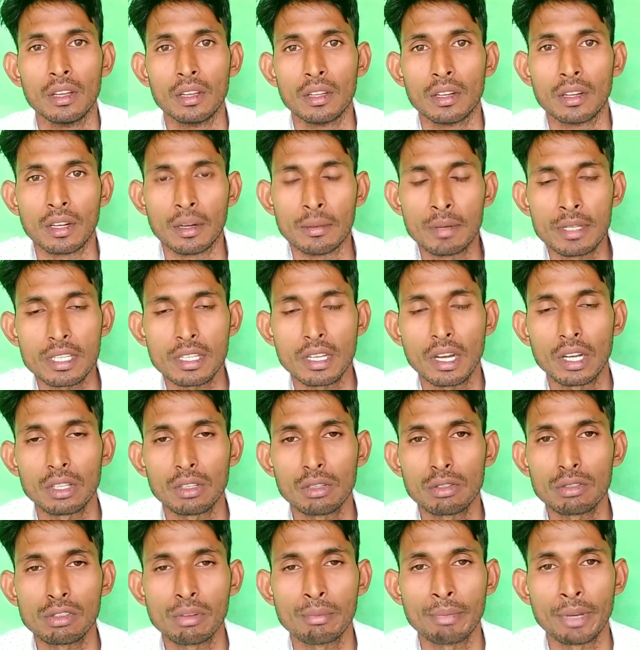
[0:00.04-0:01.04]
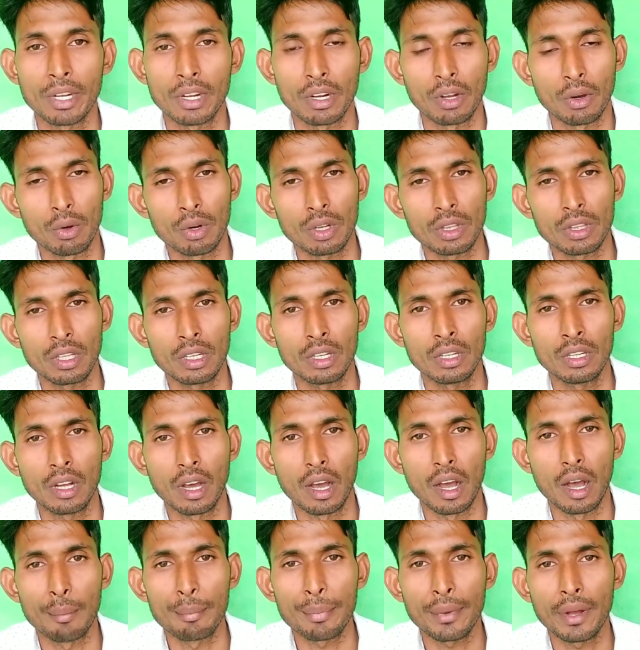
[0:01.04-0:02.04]
नमस्कार दोस्तों मैं नवरतन
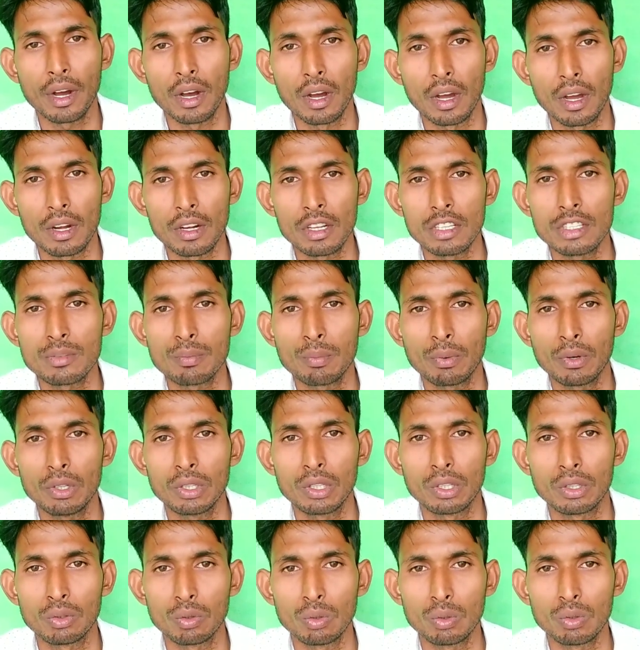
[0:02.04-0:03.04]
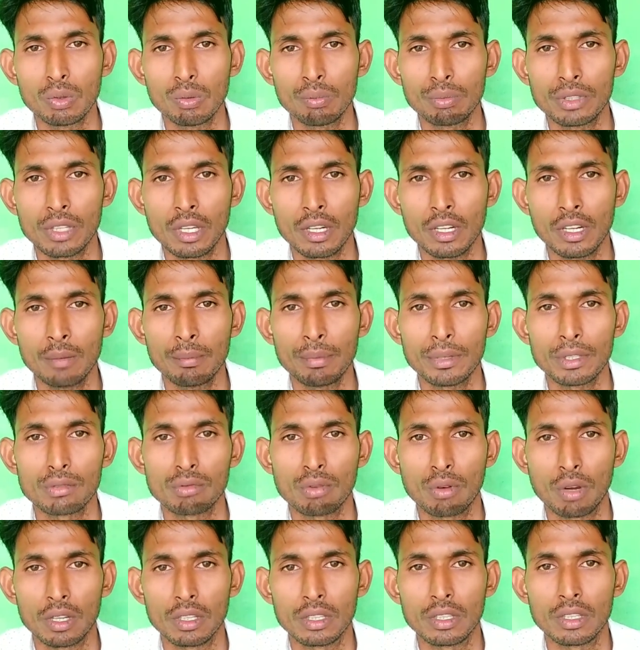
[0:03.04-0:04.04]
आपका अनज पॉइंट यूट्यूब चैनल पे
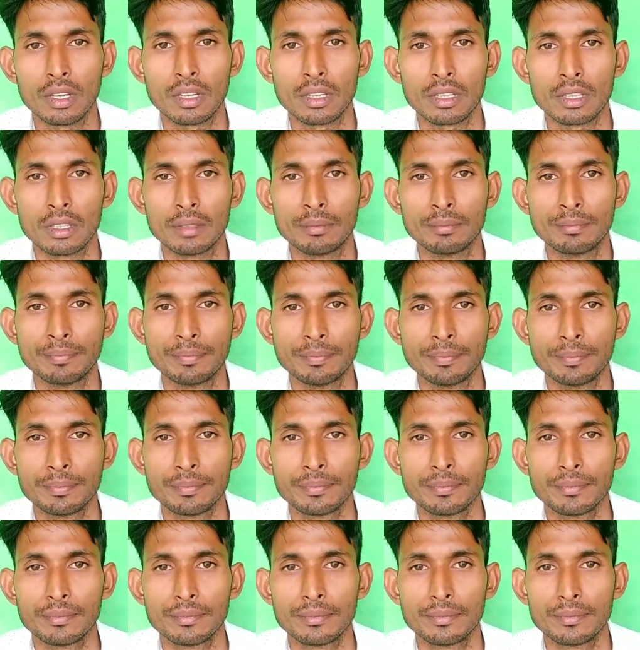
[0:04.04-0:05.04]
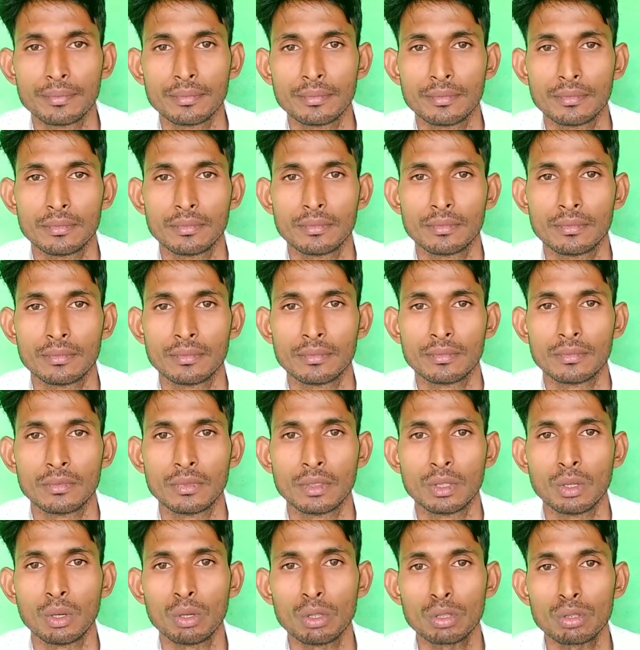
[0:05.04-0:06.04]
स्वागत करता हूँ
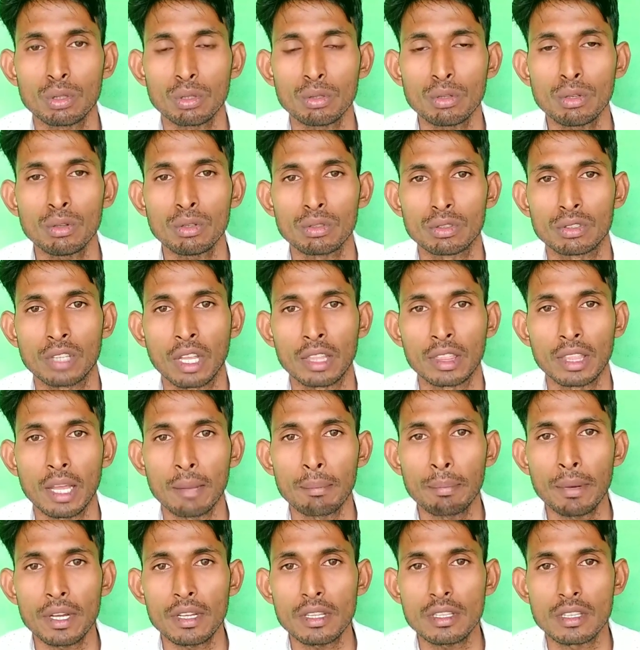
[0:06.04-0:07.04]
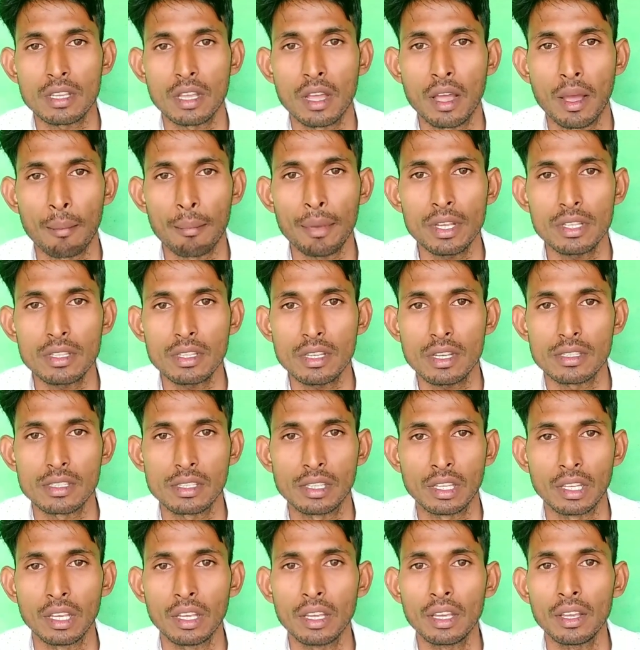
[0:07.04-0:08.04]
दोस्तों सत्ता पक्ष हमेशा
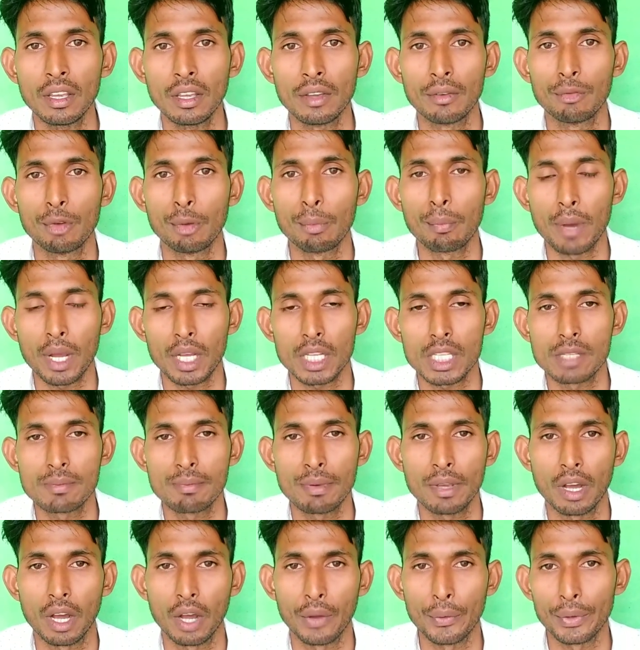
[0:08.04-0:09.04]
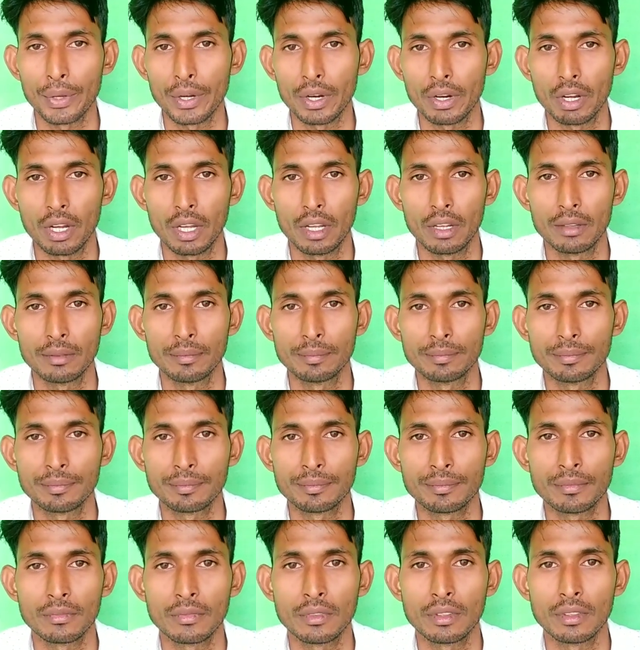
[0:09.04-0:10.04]
से विपक्ष पे हावी रहा है
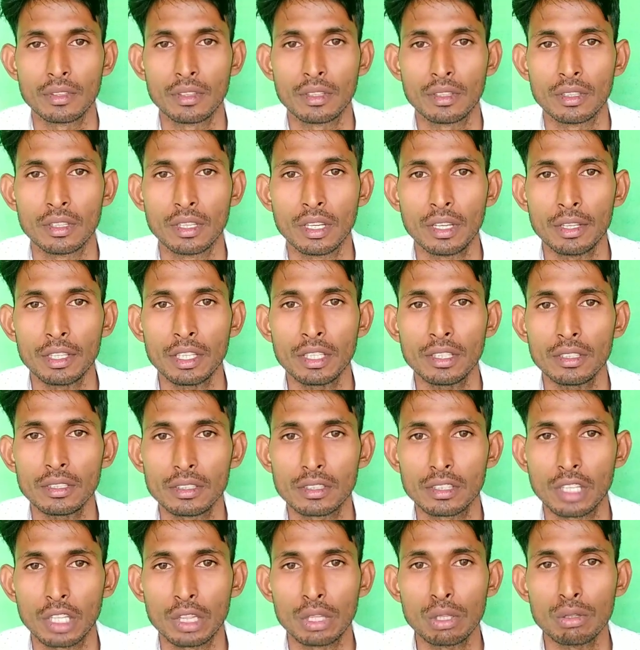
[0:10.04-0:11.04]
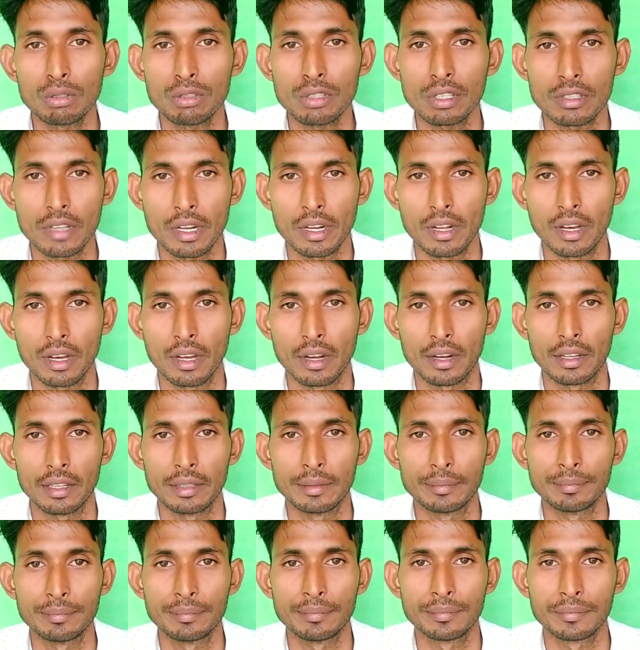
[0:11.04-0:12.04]
ये सदियों से चला आ रहा
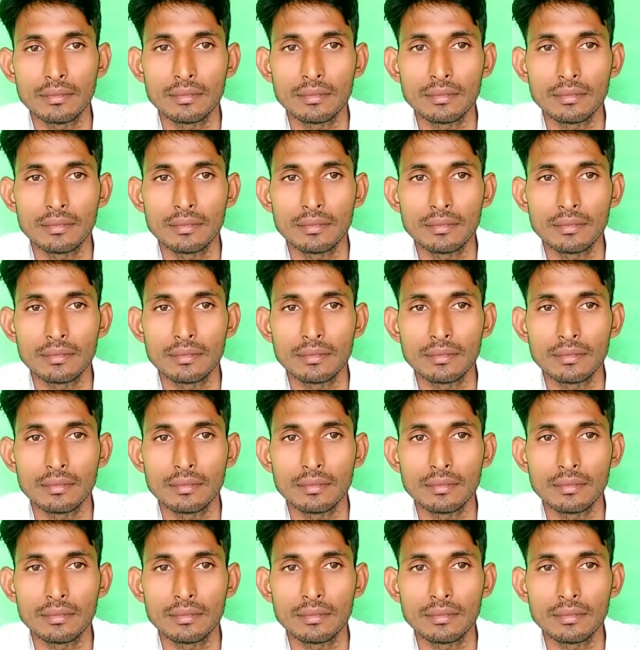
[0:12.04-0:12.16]
है